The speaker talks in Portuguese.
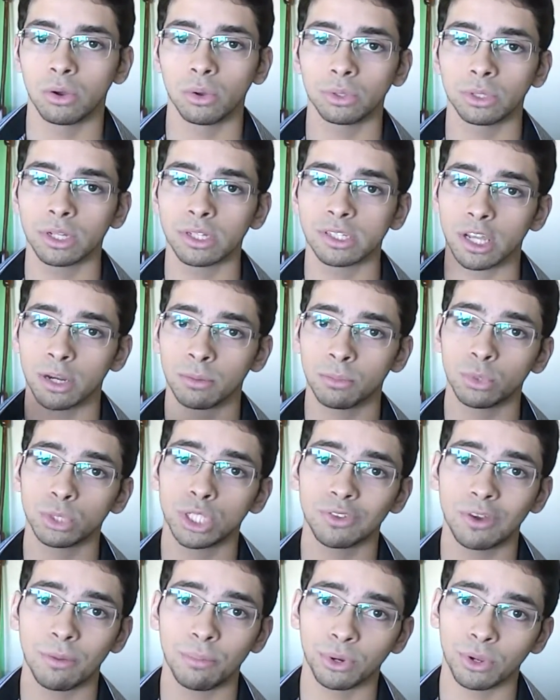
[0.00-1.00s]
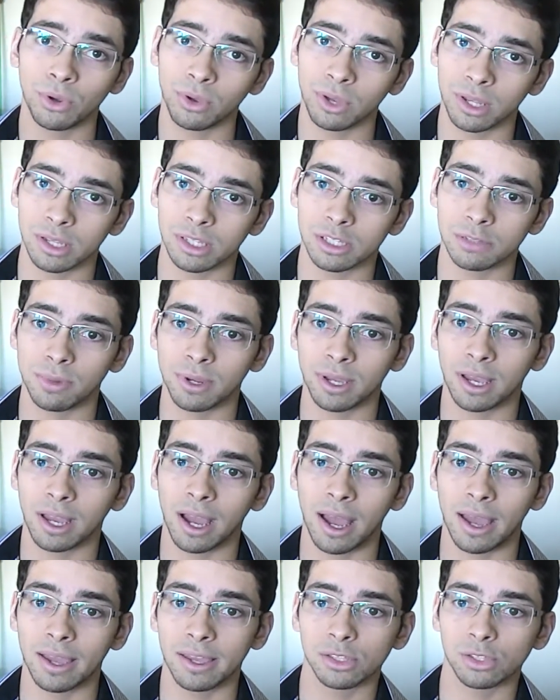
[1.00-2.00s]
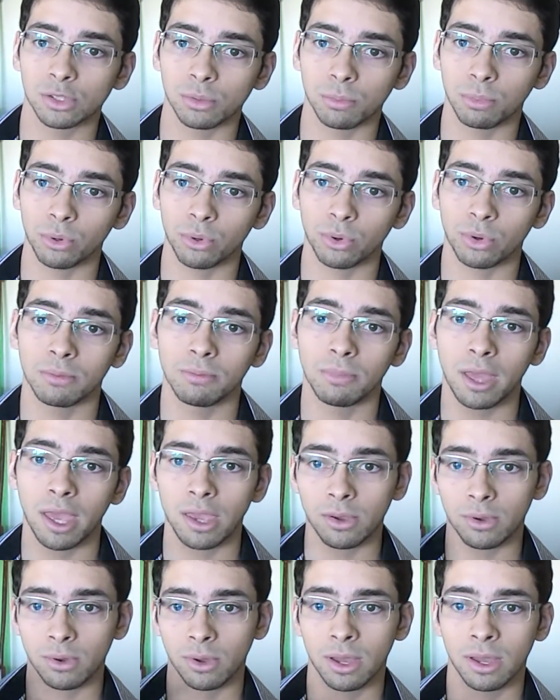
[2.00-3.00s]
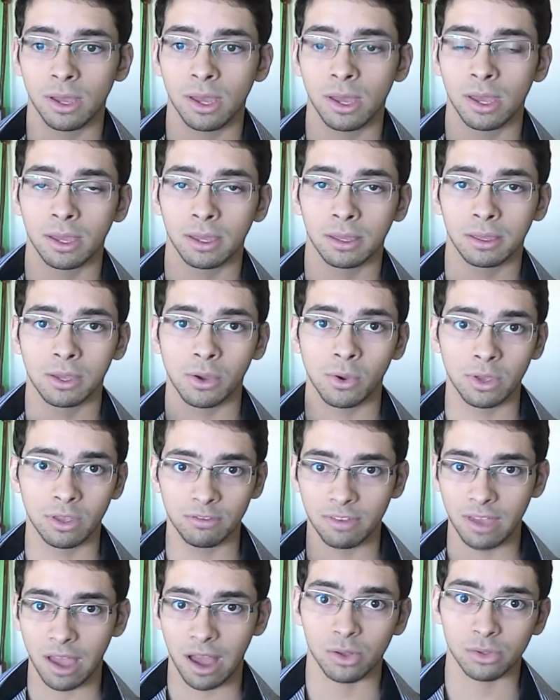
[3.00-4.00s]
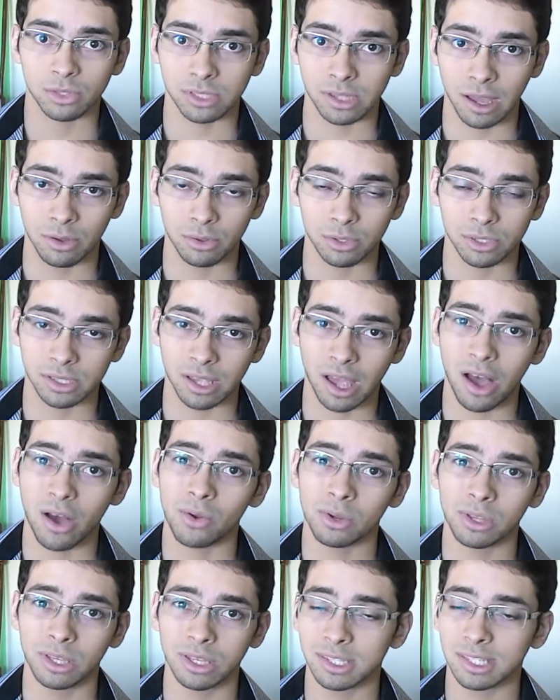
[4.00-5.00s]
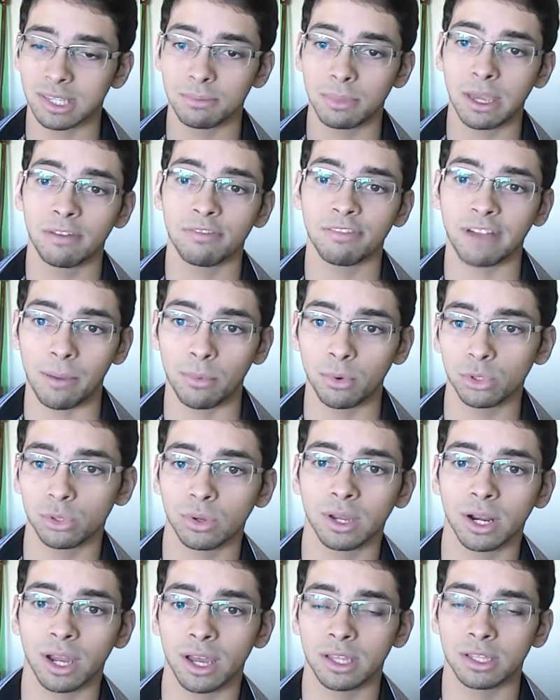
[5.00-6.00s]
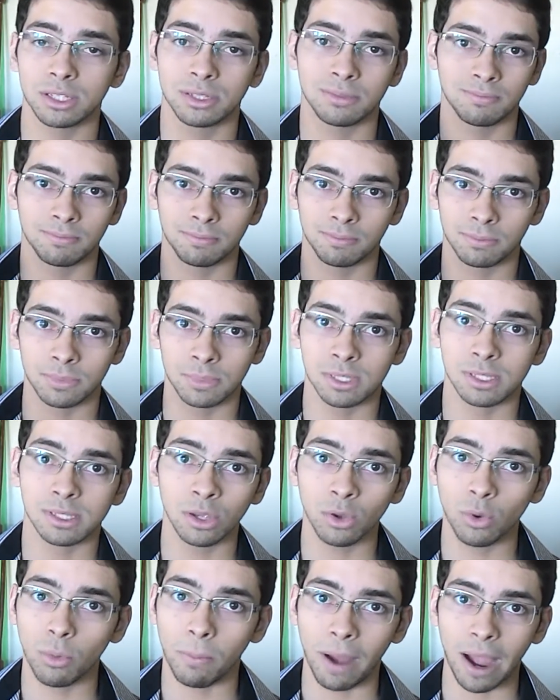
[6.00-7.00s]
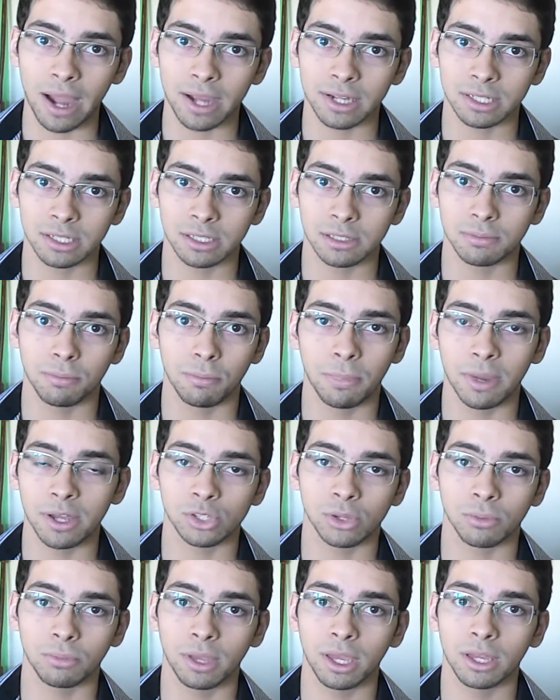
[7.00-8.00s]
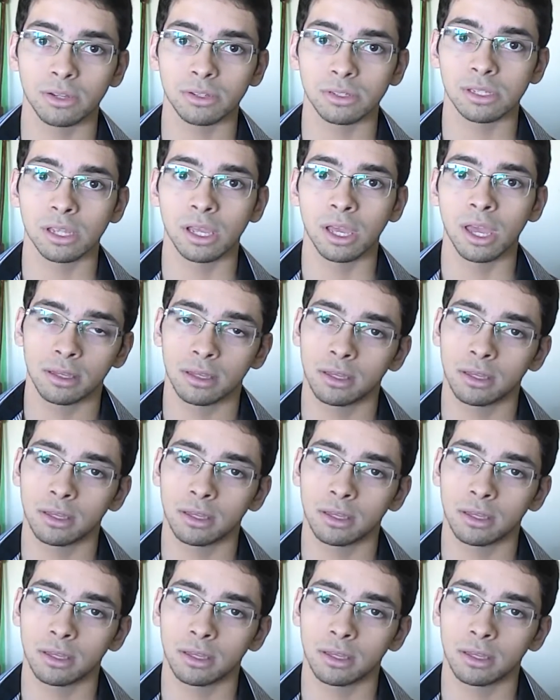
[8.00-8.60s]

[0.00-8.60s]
O terceiro motivo é porque eu queria explicar isso por um e-mail que eu ia enviar ao, ao Saulo e esse e-mail ia ficar muito grande, cinco páginas mais ou menos,